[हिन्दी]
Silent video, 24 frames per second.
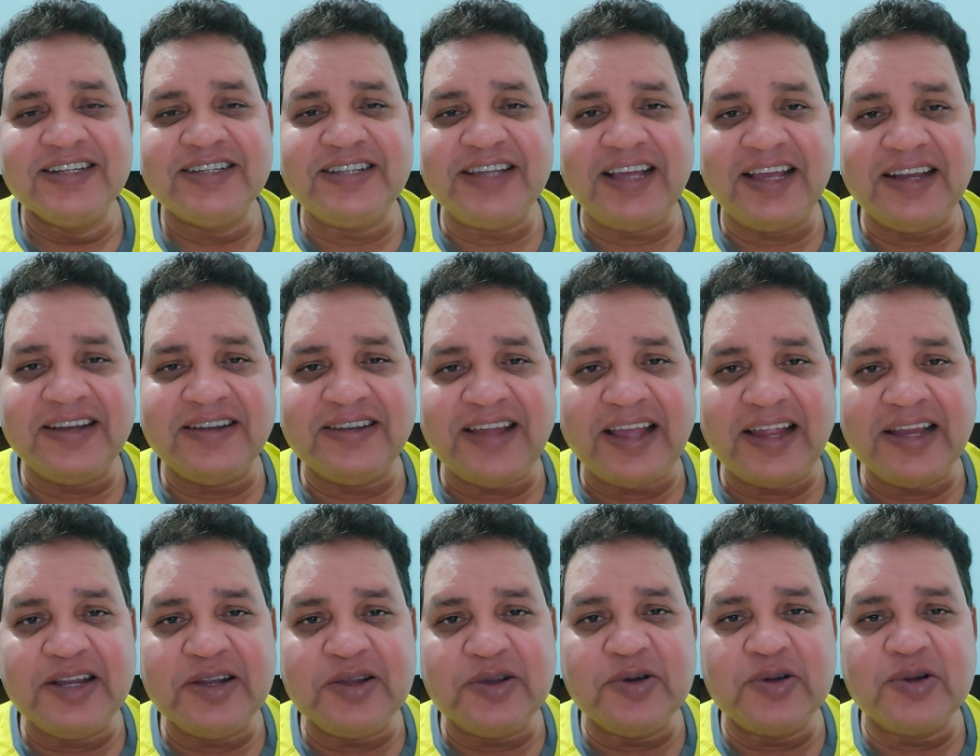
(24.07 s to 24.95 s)
चाहे
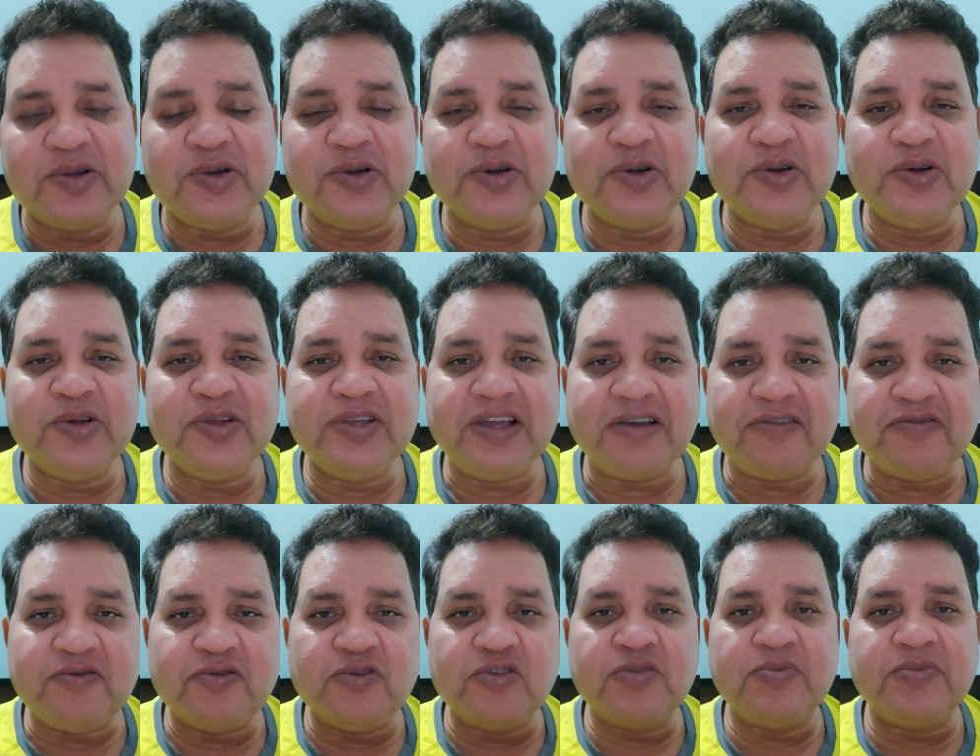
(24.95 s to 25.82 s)
नाइन कोर हो या
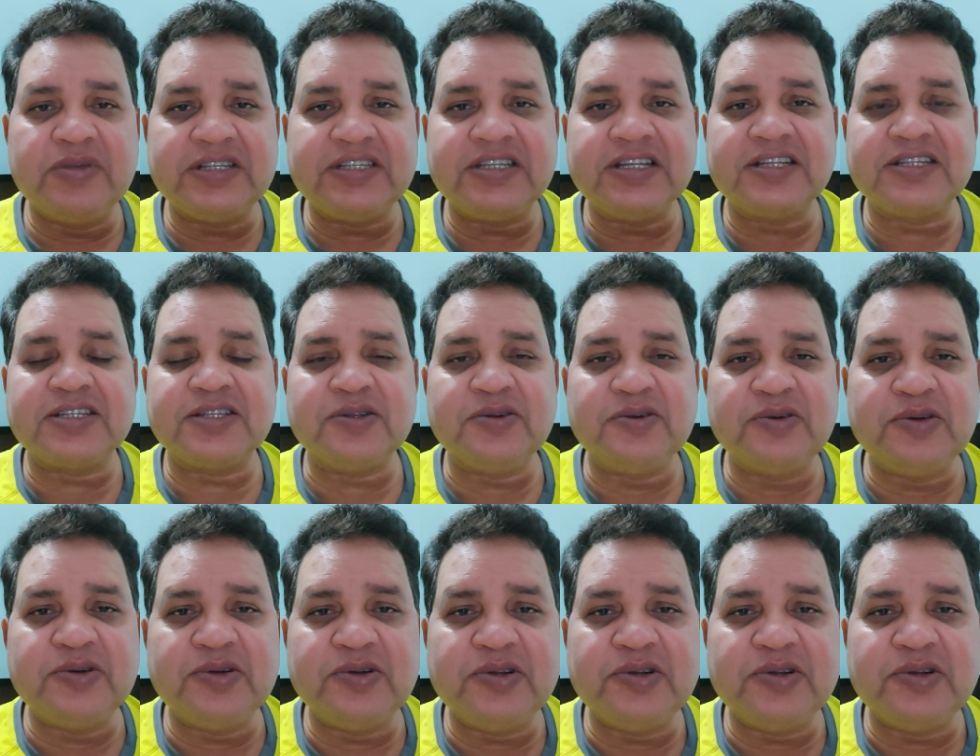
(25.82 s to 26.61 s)
फोर बेसिक्स हो